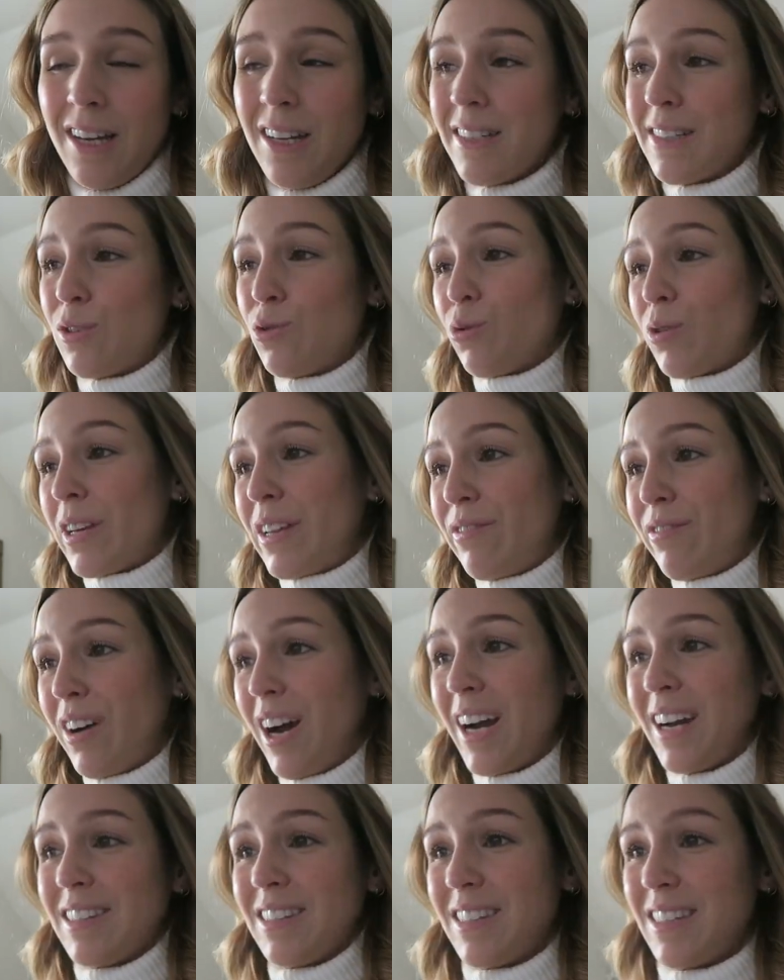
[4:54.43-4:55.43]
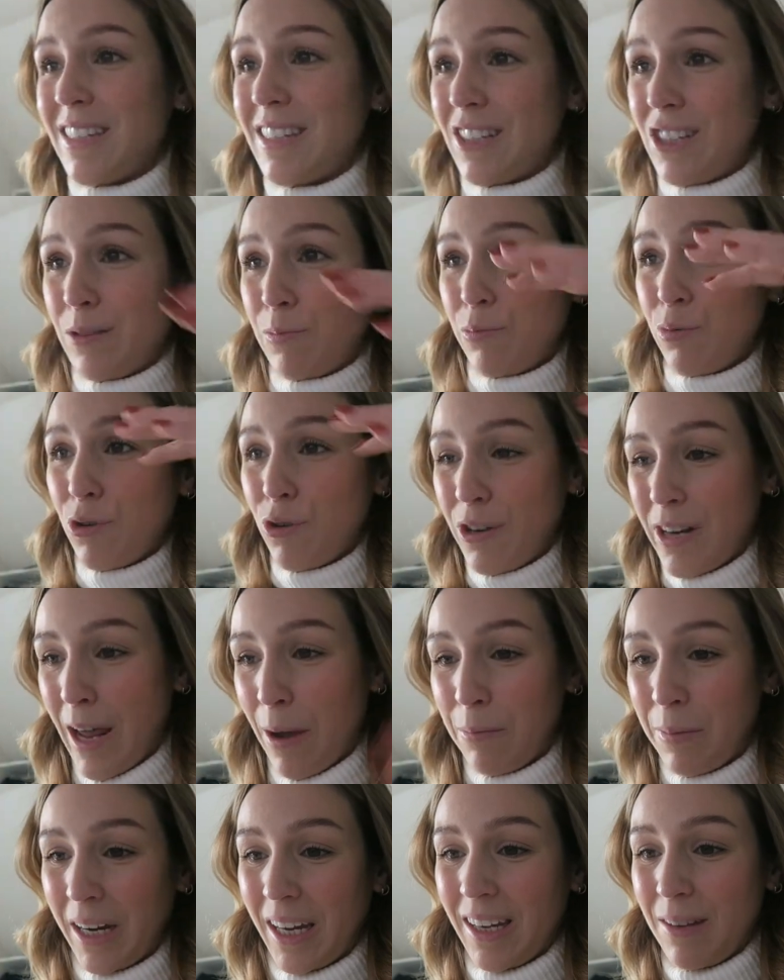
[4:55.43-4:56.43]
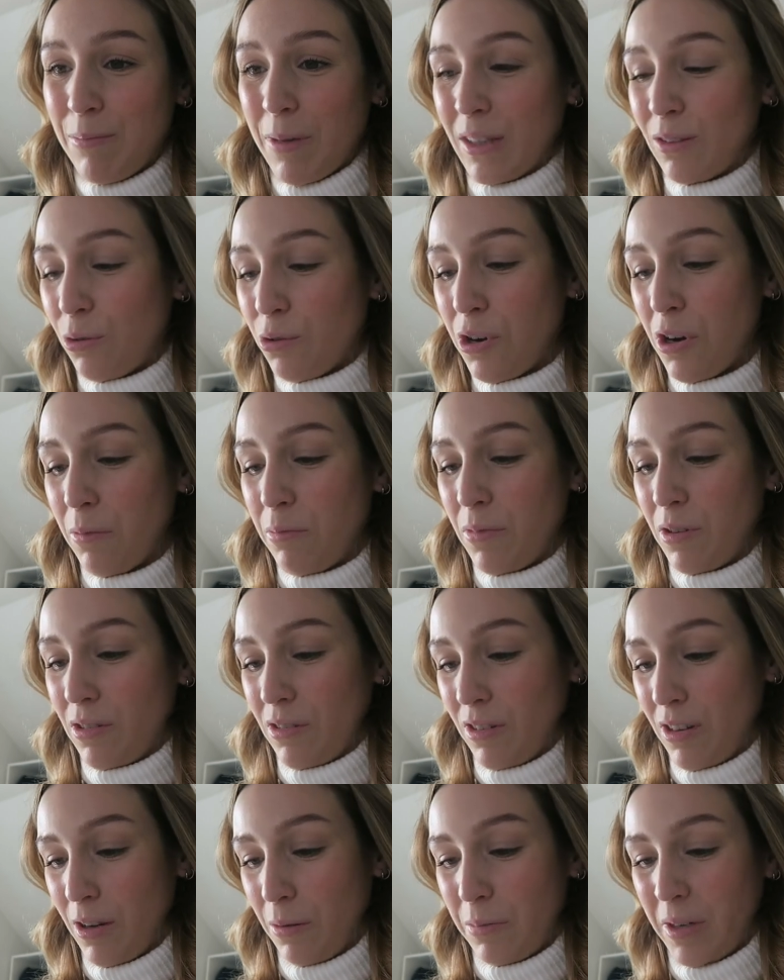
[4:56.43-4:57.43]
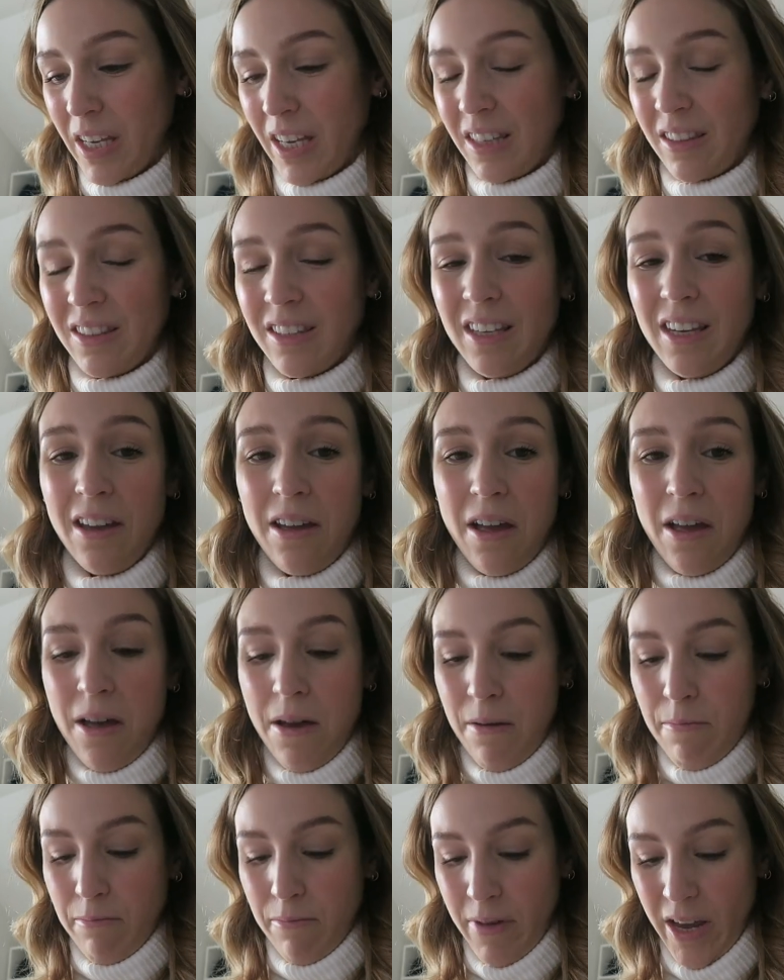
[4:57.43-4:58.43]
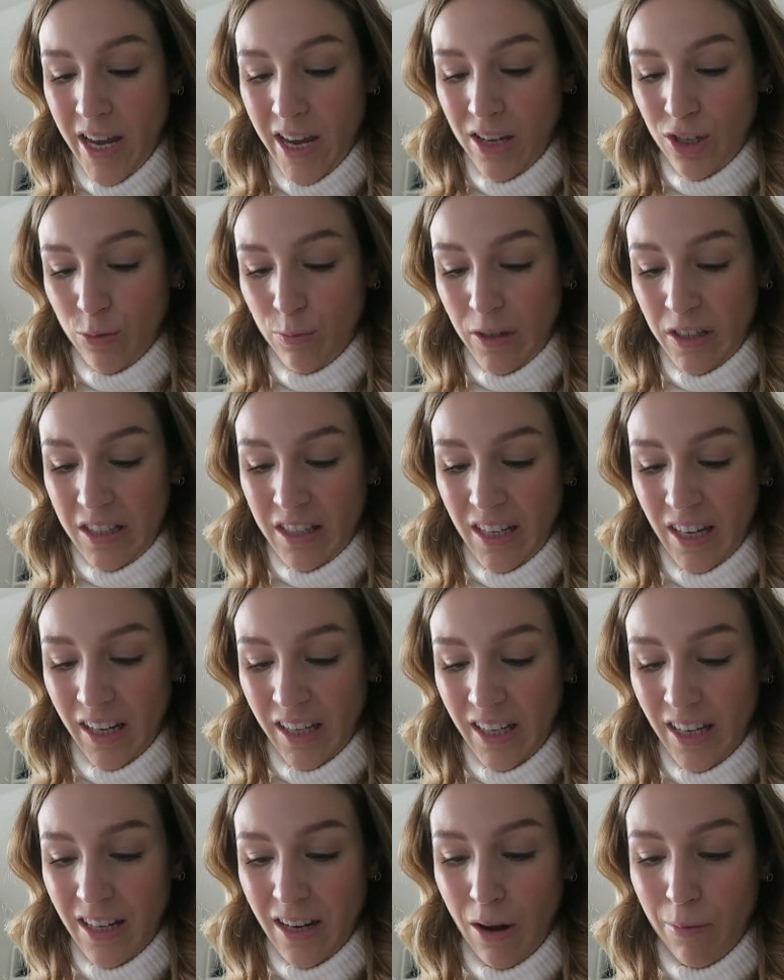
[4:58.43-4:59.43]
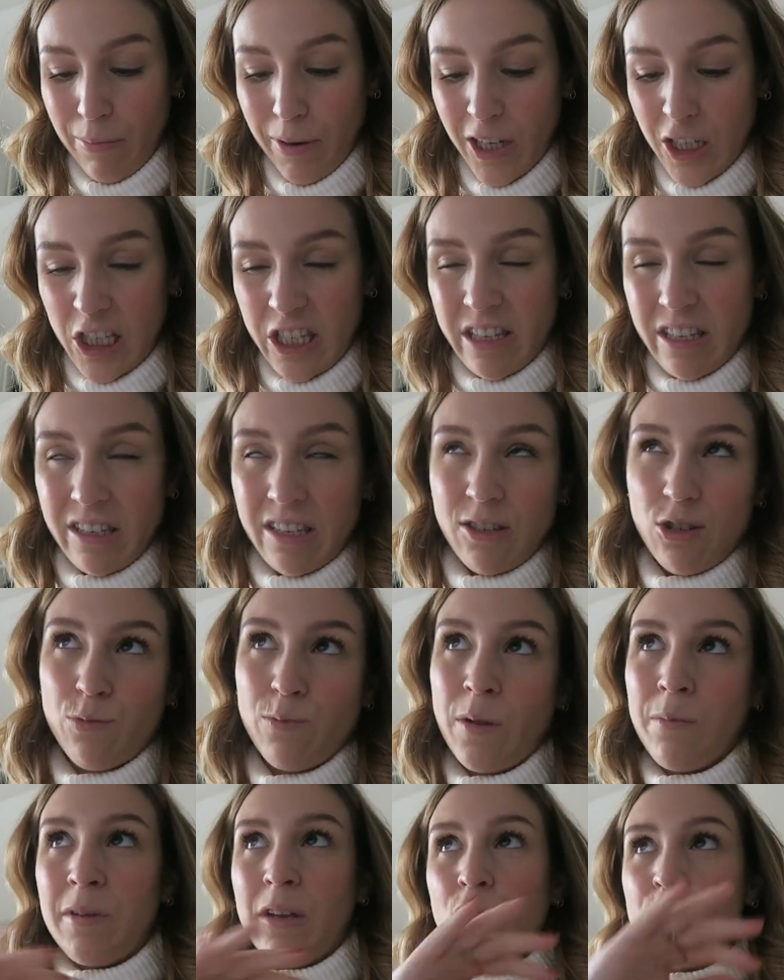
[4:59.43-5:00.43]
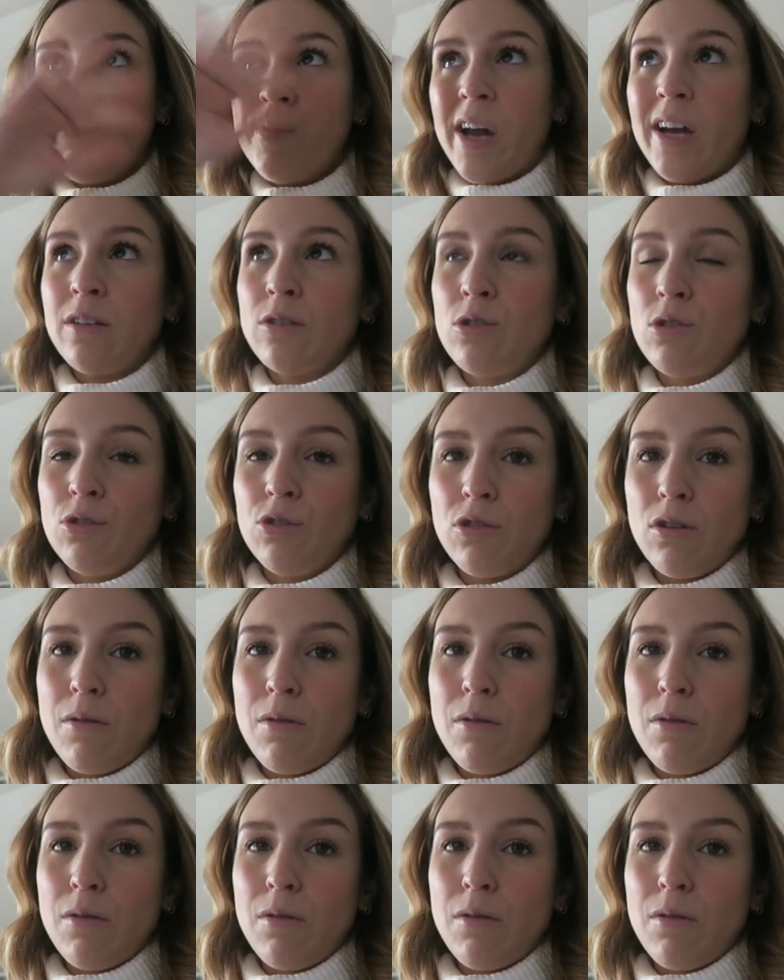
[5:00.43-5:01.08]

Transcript: Sur l'hiver, tu sais, j'ai pas un abri, mettons, comme, euh, comme Katie, mais je me disais, rien n'empêche, tu sais, si je mets mes lumières sur le